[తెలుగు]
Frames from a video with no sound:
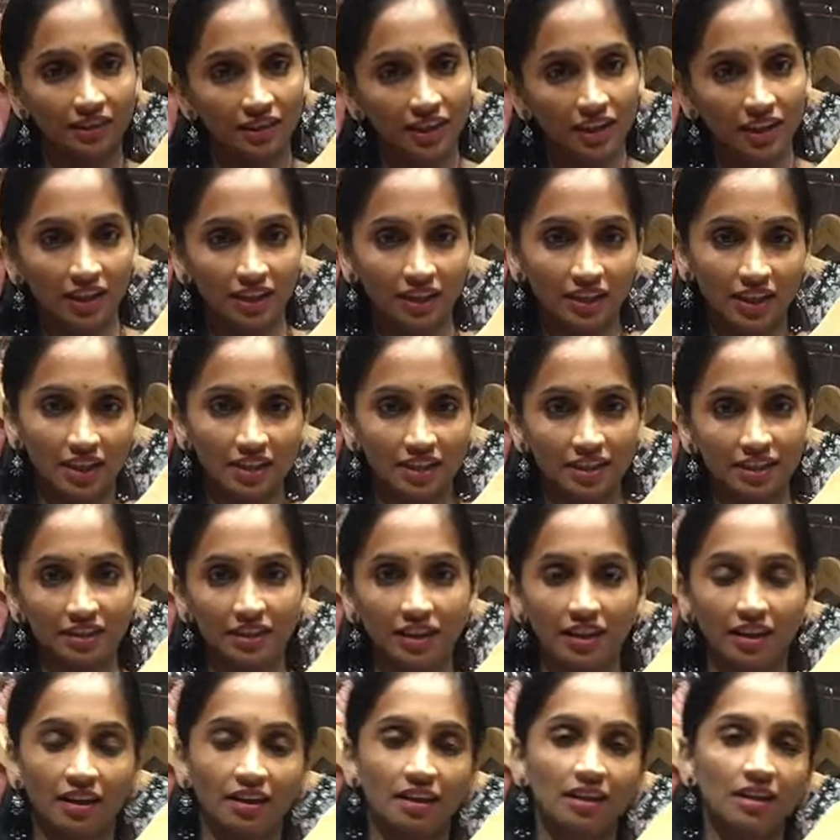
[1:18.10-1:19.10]
అందరికీ
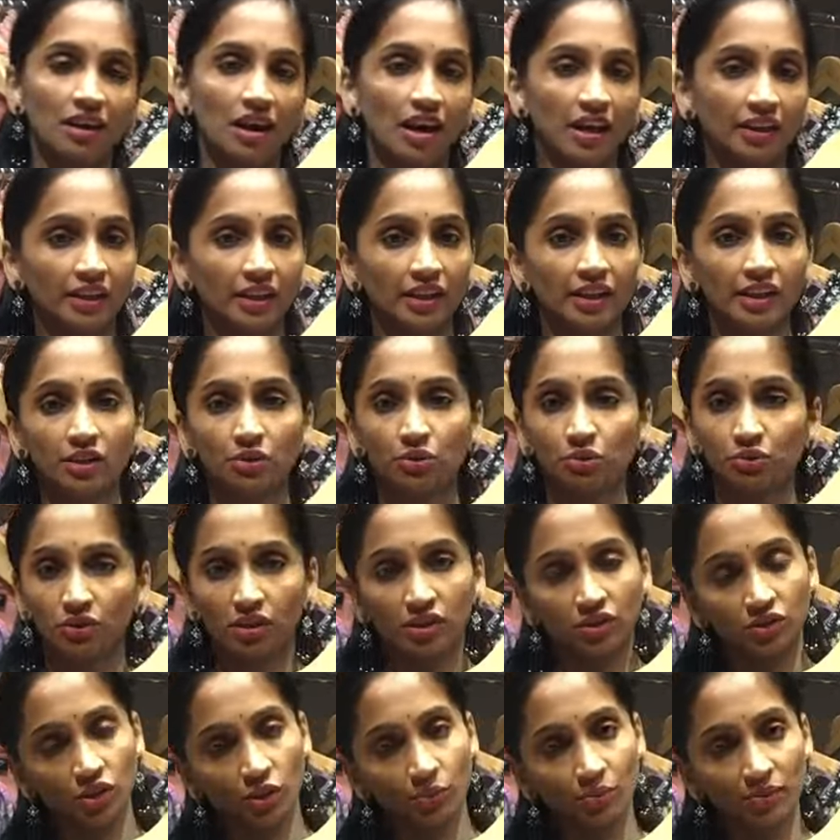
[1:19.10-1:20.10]
తెలిసిందే కదా ఆర్కేకి టూ
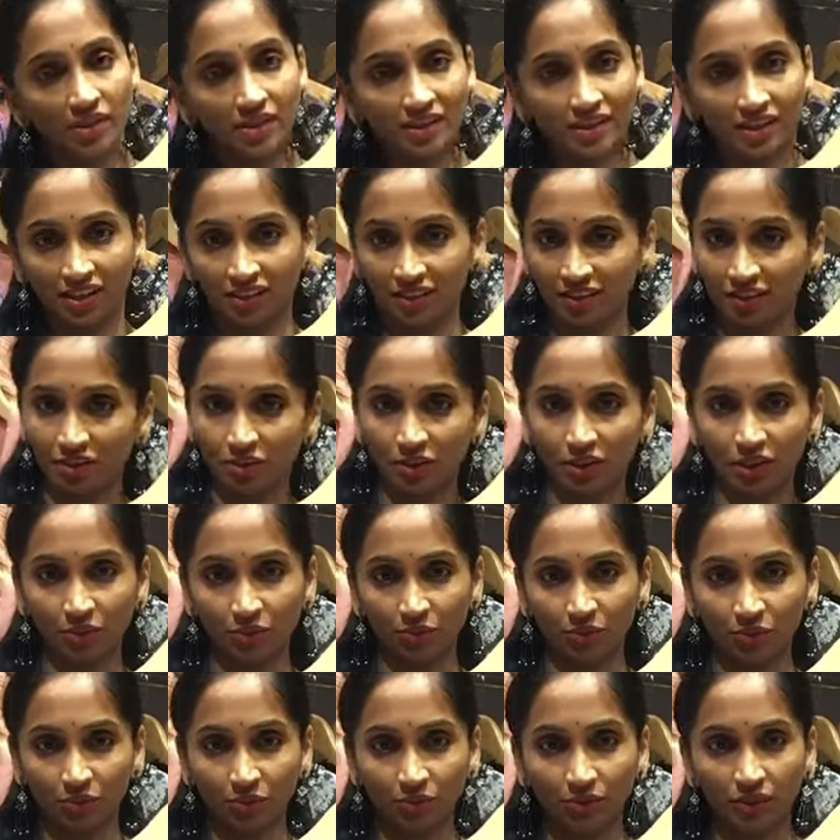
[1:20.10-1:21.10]
త్రీ షాప్ డిస్టెన్స్లోనే
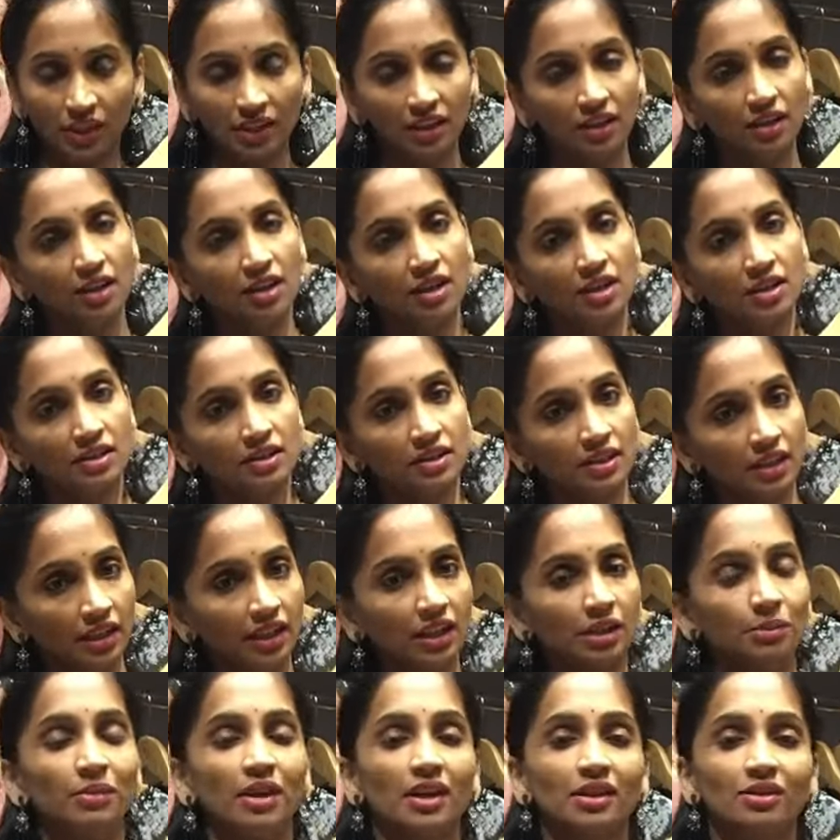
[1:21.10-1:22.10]
ఉంటుంది
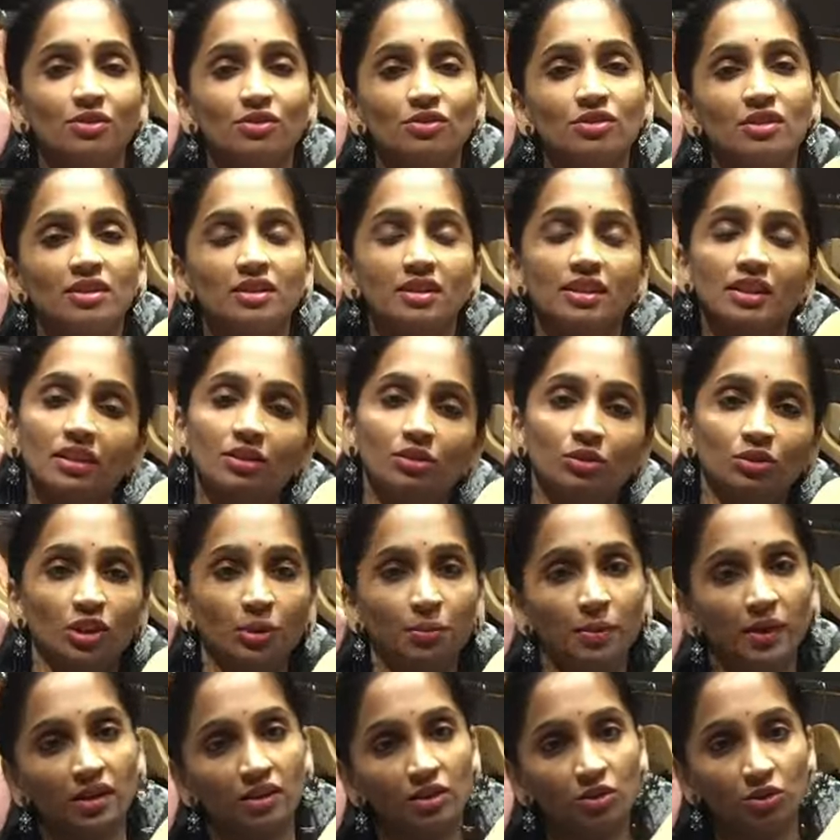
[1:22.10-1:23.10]
సెకండ్ బ్రాంచ్ వచ్చేసి
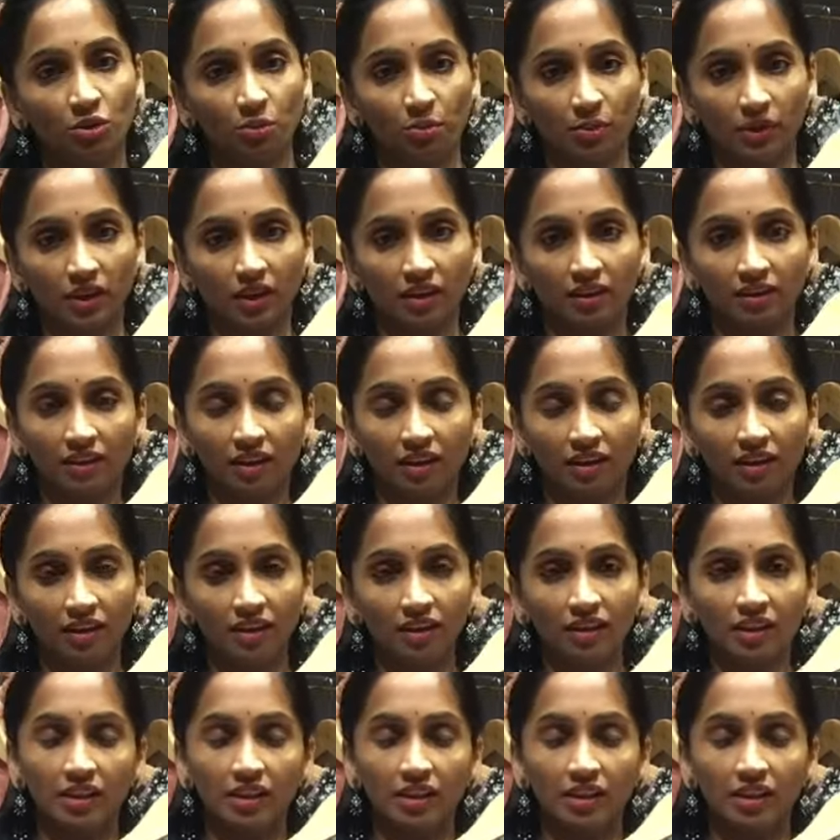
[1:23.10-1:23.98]
కొత్తపేటలో ఓపెన్ అయిందండి